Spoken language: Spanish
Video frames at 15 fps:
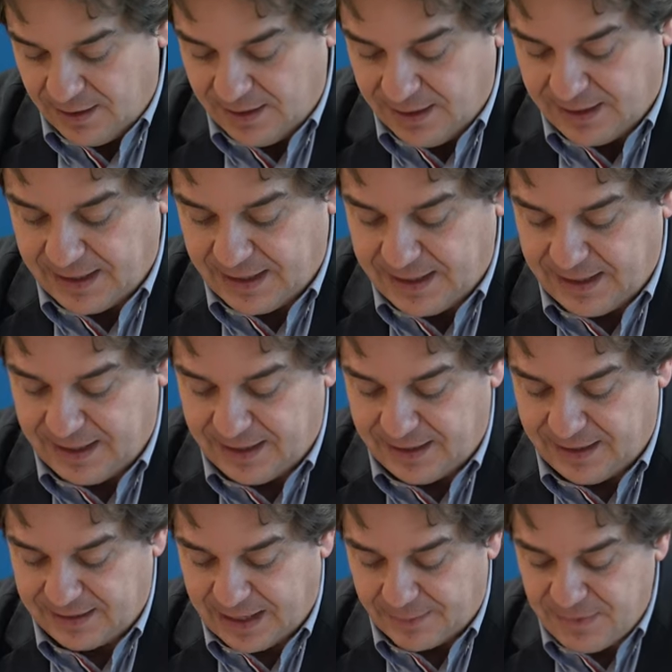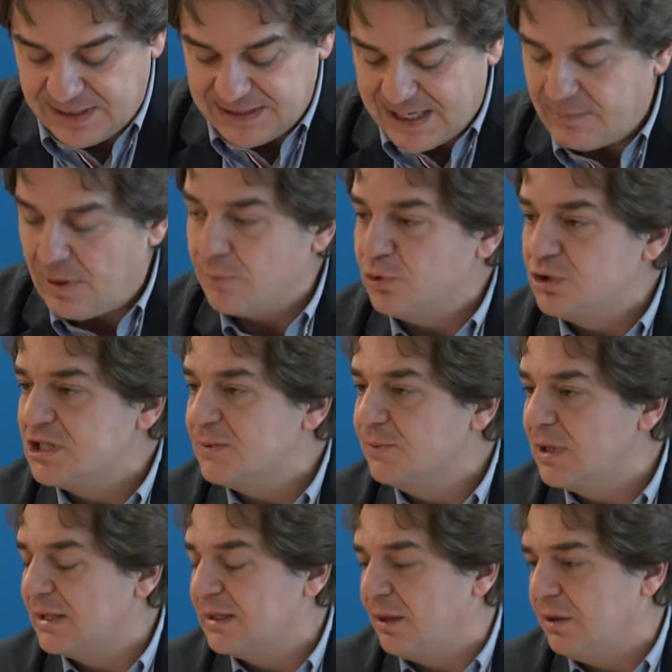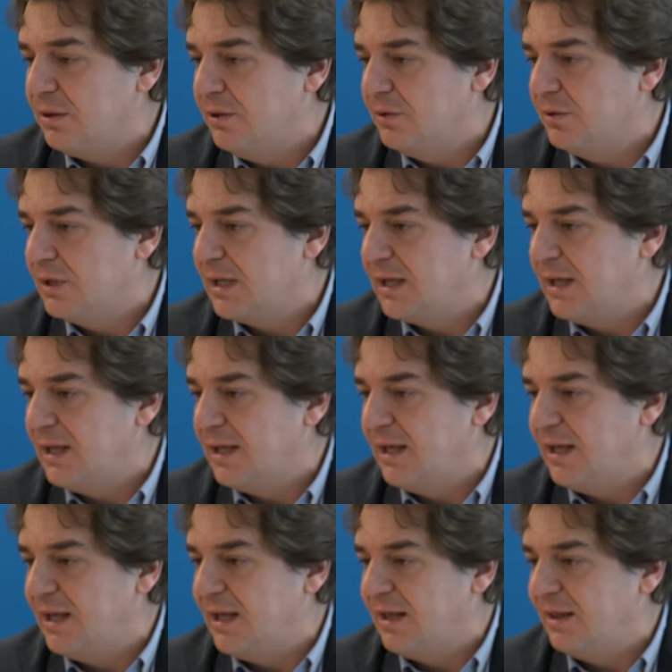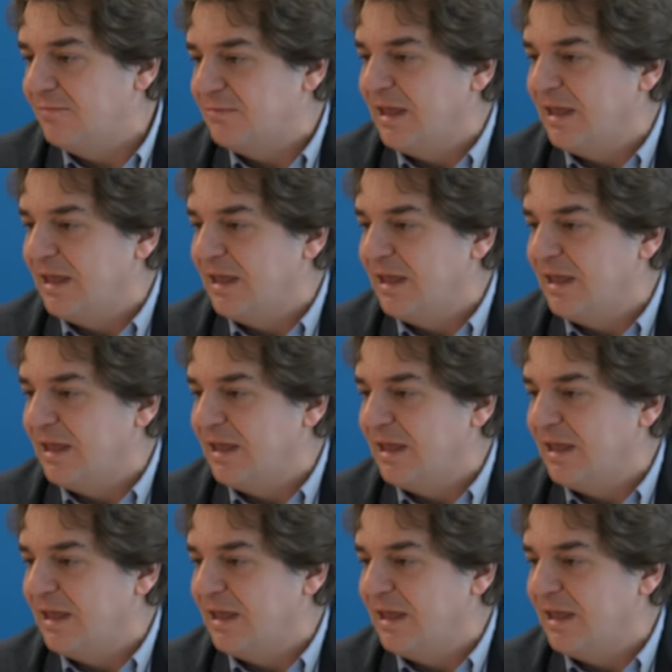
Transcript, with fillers: y que también llama muchísimo la atención que eh,